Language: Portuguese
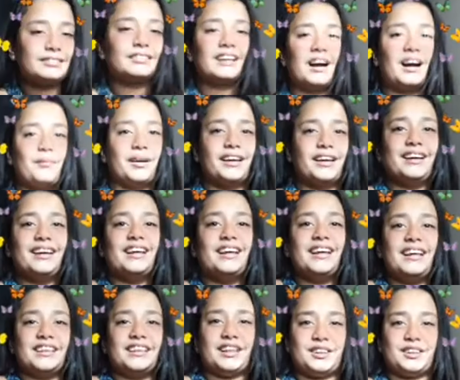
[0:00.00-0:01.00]
Calma.
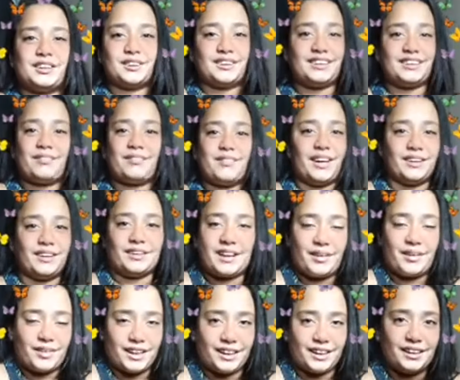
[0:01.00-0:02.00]
Gente, eu tô tremendo.
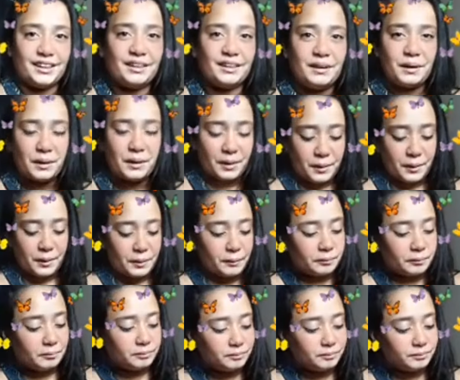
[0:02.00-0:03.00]
Calma aí. Menina
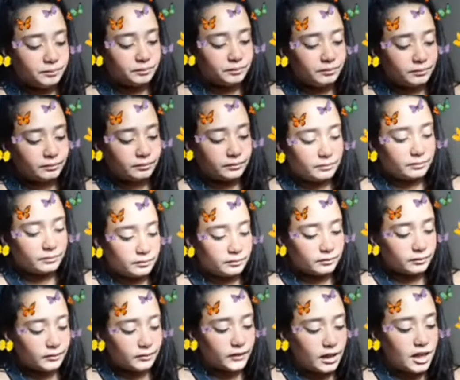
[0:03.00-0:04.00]
solta. Menina solta.
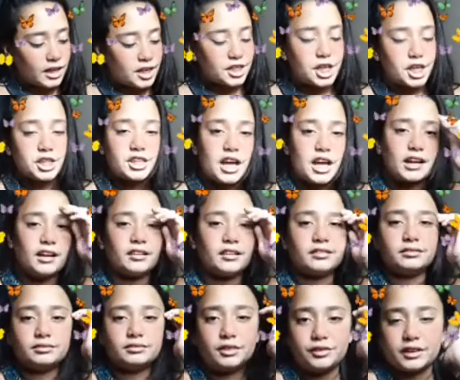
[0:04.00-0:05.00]
E já que eu,
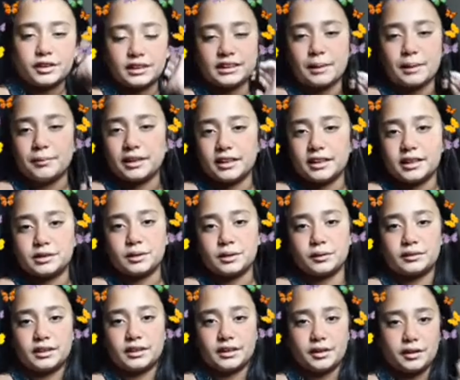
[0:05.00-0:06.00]
eu vou cantar Menina
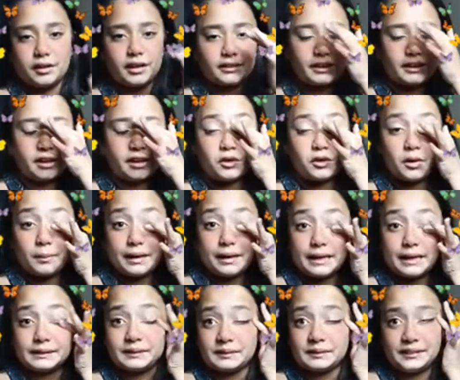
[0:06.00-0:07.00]
Solta, que eu cantei no
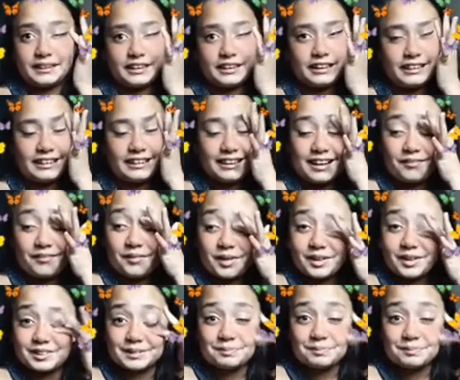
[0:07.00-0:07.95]
começo, que abriu as